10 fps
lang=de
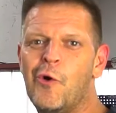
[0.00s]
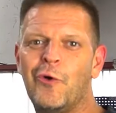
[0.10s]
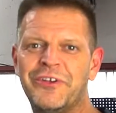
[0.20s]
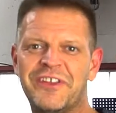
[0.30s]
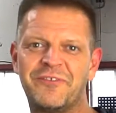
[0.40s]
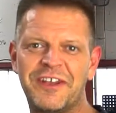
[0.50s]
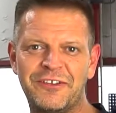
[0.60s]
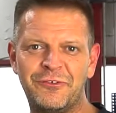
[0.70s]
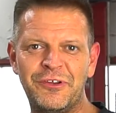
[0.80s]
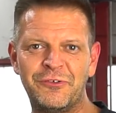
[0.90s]
Und das war
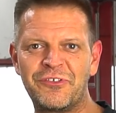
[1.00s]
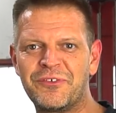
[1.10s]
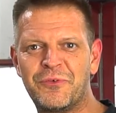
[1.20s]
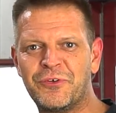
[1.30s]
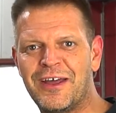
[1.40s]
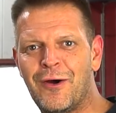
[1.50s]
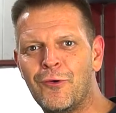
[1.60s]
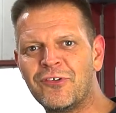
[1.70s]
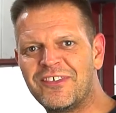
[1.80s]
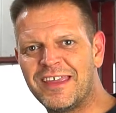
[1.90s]
natürlich unserem Kunden
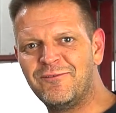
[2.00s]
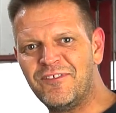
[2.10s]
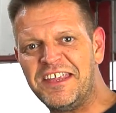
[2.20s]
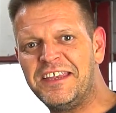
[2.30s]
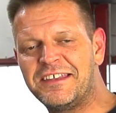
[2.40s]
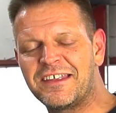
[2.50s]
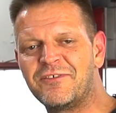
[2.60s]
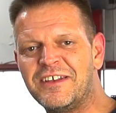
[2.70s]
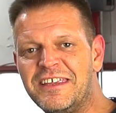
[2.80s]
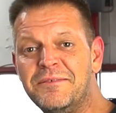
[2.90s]
auch sehr wichtig,
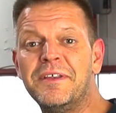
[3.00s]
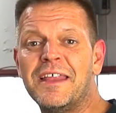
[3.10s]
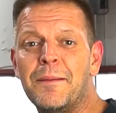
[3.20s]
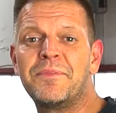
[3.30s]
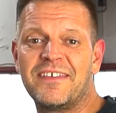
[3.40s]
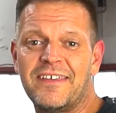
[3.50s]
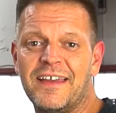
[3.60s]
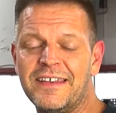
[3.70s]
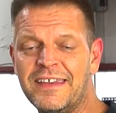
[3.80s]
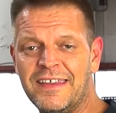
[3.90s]
dass wir die mit
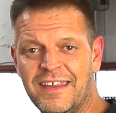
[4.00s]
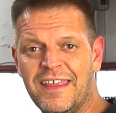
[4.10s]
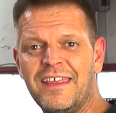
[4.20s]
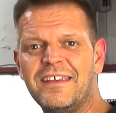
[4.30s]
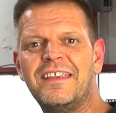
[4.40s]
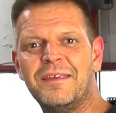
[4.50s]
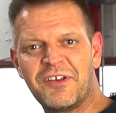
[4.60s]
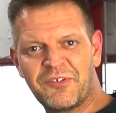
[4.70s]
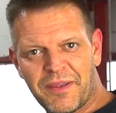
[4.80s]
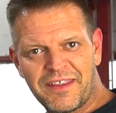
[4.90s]
absichern.
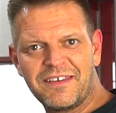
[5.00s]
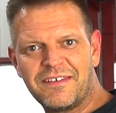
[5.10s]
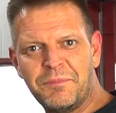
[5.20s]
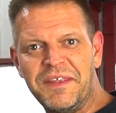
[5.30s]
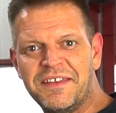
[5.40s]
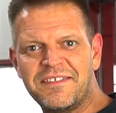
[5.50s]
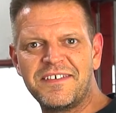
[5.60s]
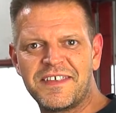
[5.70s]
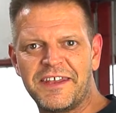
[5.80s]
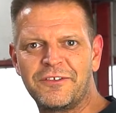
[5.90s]
Dementsprechend bietet
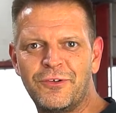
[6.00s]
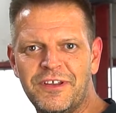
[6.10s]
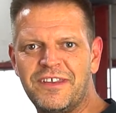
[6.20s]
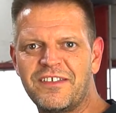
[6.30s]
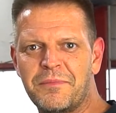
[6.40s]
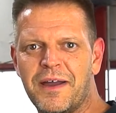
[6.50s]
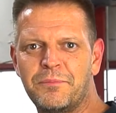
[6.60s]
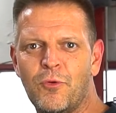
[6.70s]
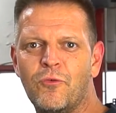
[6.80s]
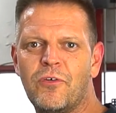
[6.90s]
sich da natürlich die
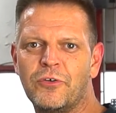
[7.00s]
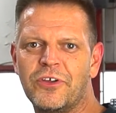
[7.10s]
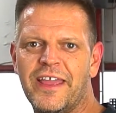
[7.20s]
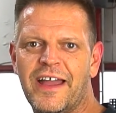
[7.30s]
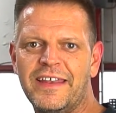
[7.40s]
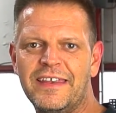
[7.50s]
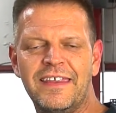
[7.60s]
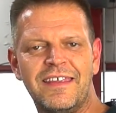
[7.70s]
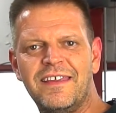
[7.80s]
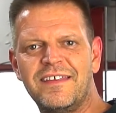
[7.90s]
Smart Pro V3 an.
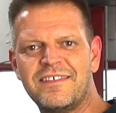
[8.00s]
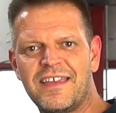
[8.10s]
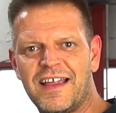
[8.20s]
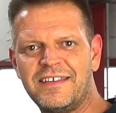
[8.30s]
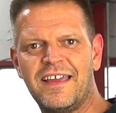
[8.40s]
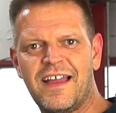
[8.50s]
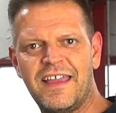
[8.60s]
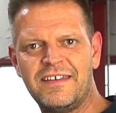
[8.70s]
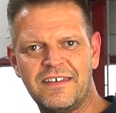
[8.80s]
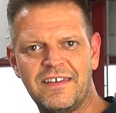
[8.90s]
Sie hat ja
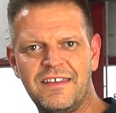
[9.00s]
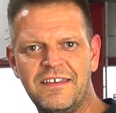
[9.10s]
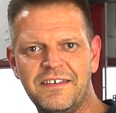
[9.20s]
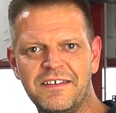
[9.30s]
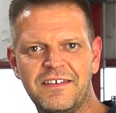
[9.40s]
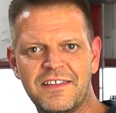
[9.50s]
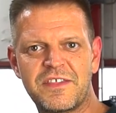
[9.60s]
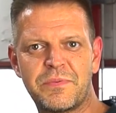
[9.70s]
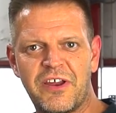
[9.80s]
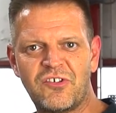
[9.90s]
einen integrierten
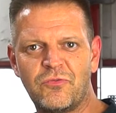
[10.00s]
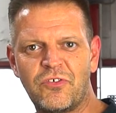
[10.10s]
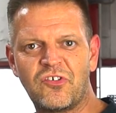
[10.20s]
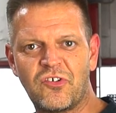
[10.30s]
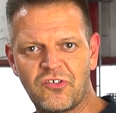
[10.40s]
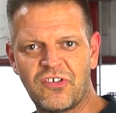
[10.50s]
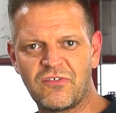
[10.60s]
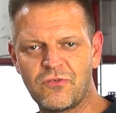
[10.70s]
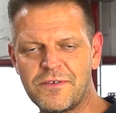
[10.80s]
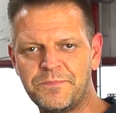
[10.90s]
zweistufigen
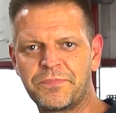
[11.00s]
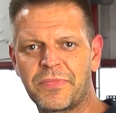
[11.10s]
Schocksensor.